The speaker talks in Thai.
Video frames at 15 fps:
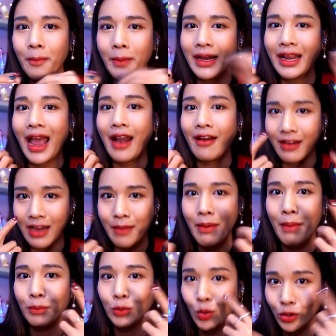เป็นการเรียน
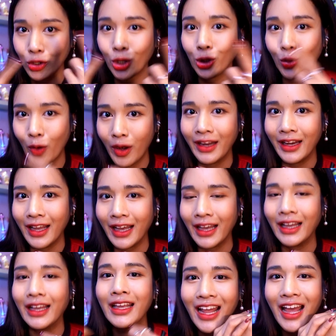แบบตัวต่อตัวเลยนะคะ